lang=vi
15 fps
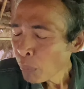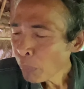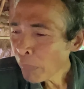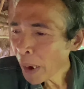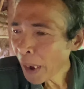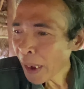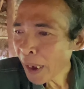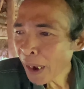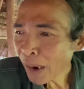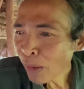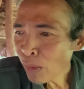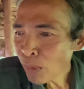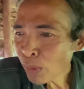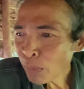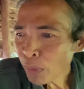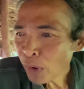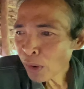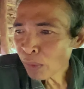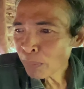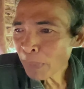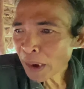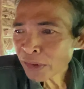mà ông
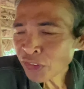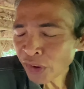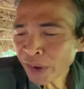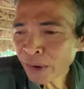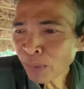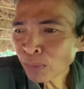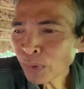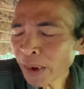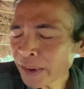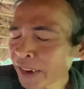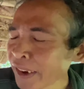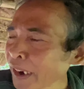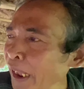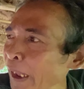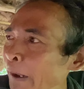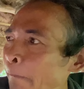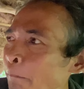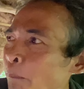ông bác sĩ ông nói thế này